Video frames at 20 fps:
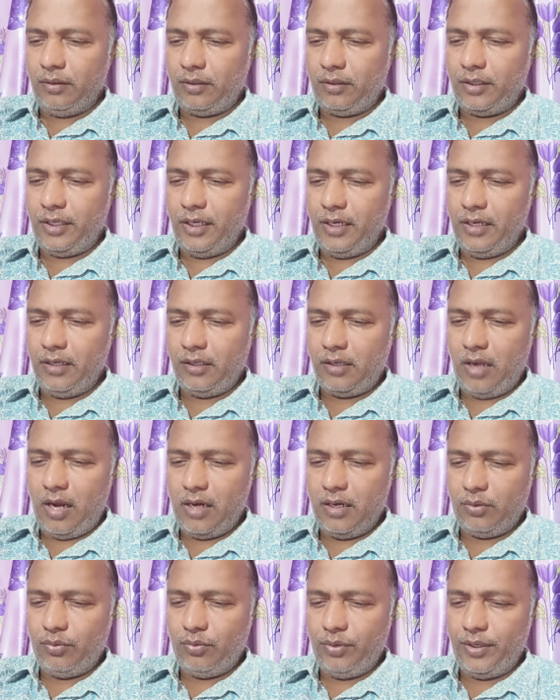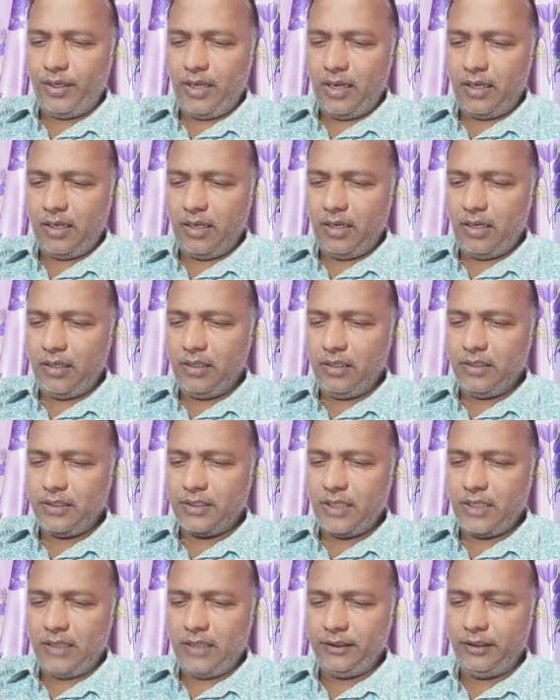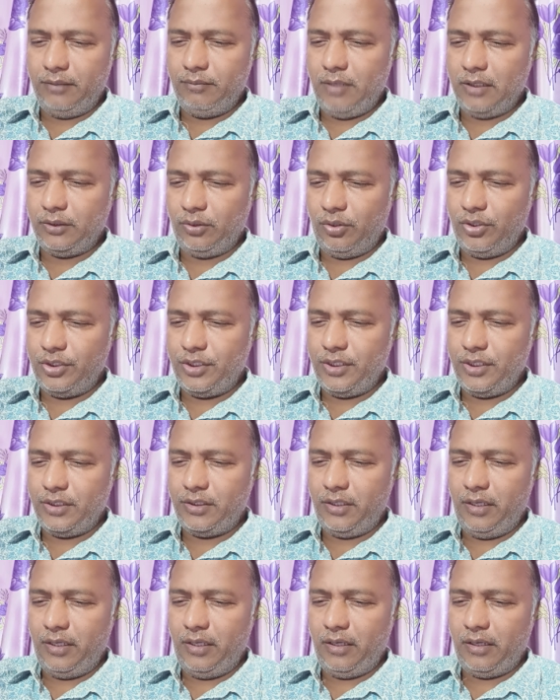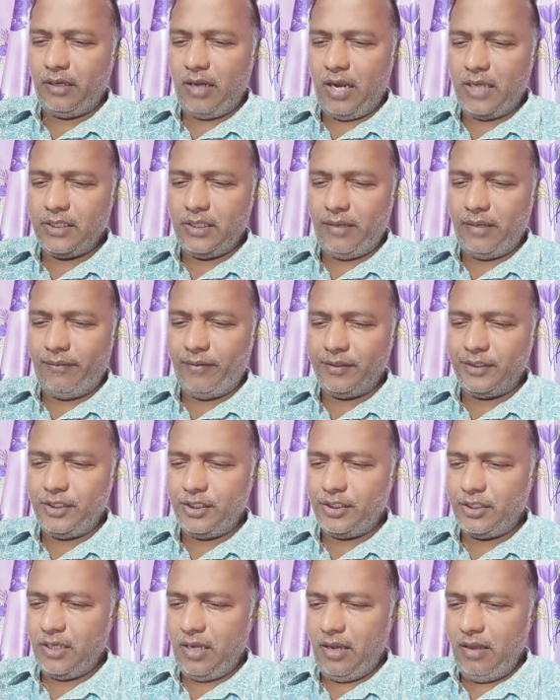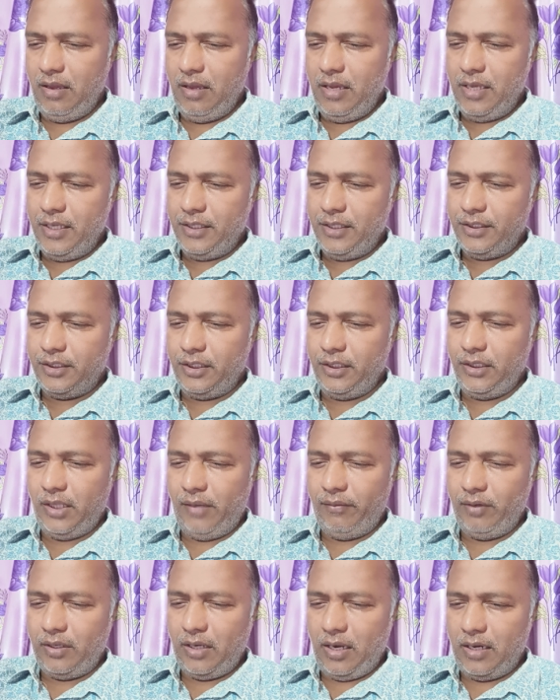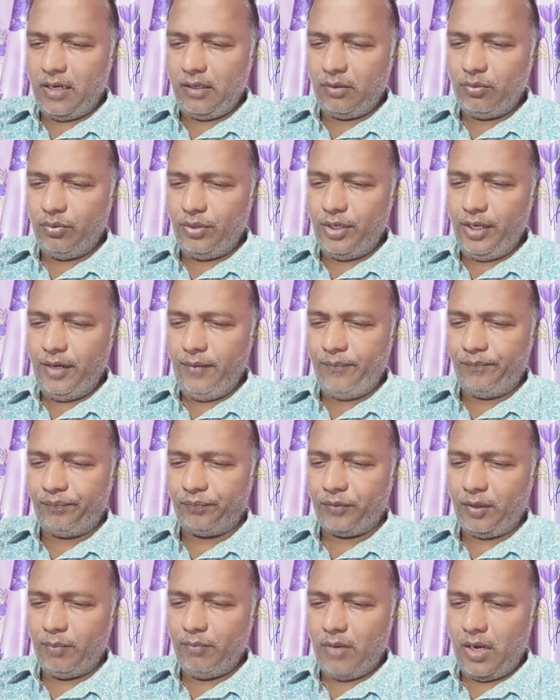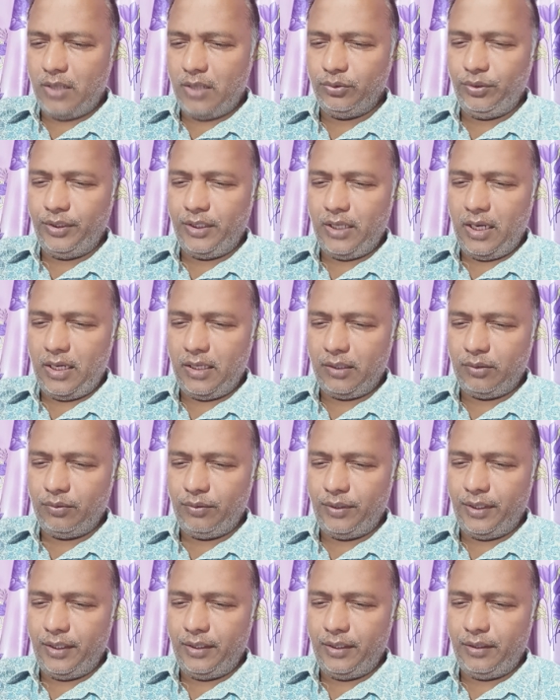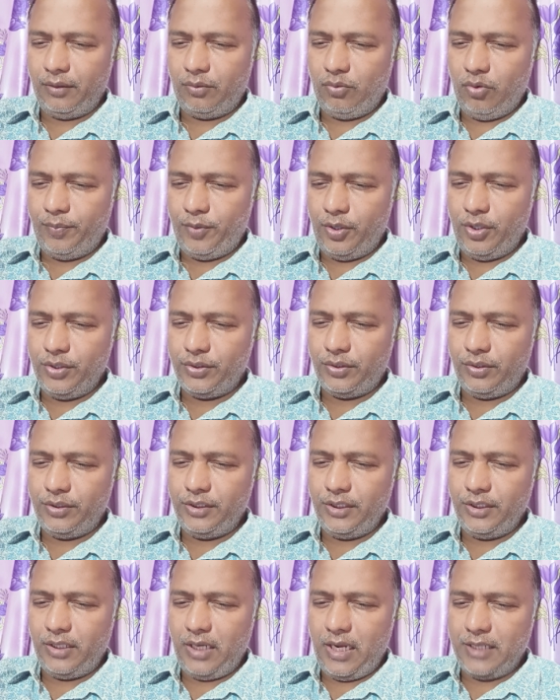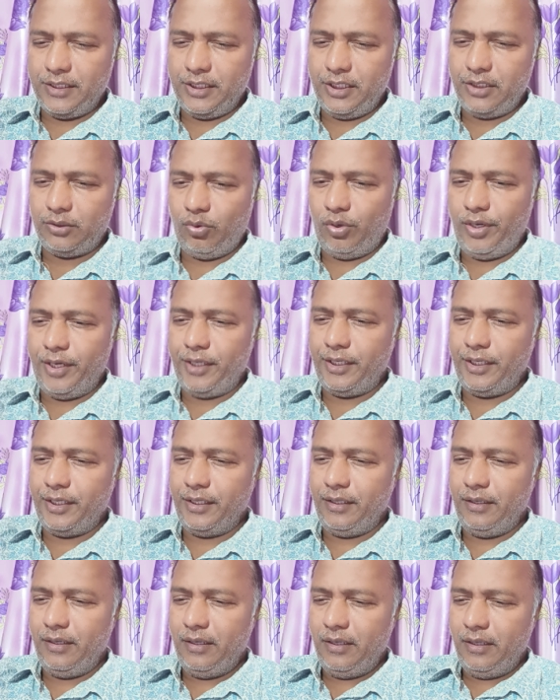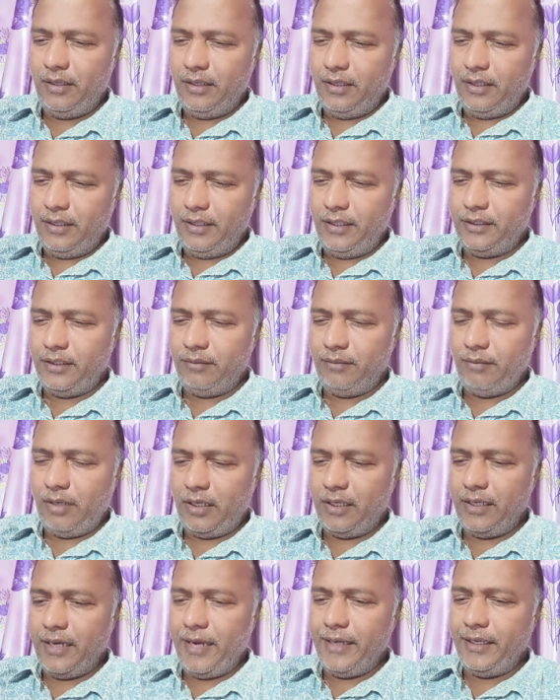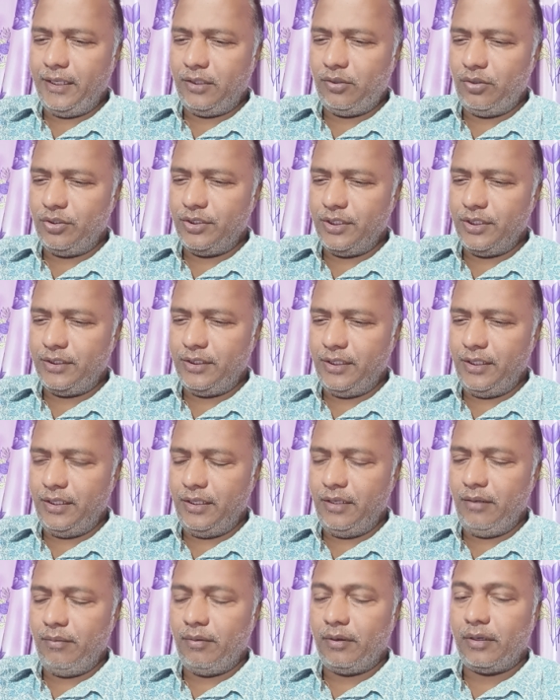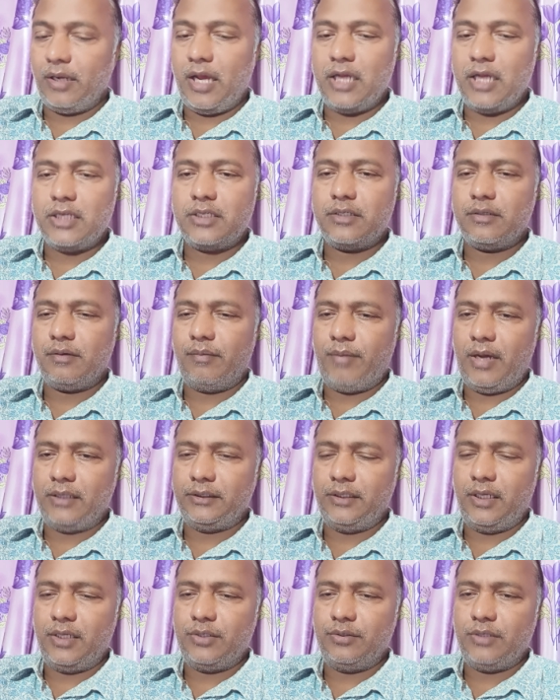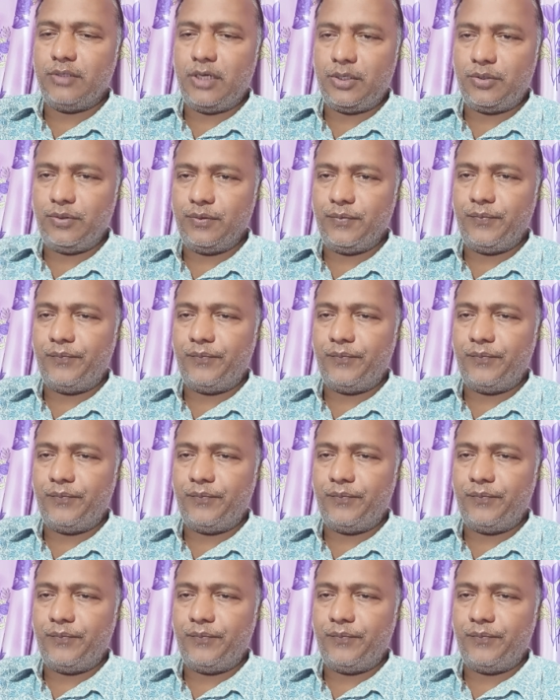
కిరణ్ కాళ్ళకూరి కాగా సహ నిర్మాతలు వచ్చేసి రాజా వశిష్ఠ శ్రీదేవి కాళ్ళకూరి మాధురి కాళ్ళకూరి కో ప్రొడ్యూసర్ వచ్చి రాజేష్ తోలేటి ఈ సినిమాకి డైరెక్టర్ వచ్చేసి రాజ్ మాదిరాజు నటుడు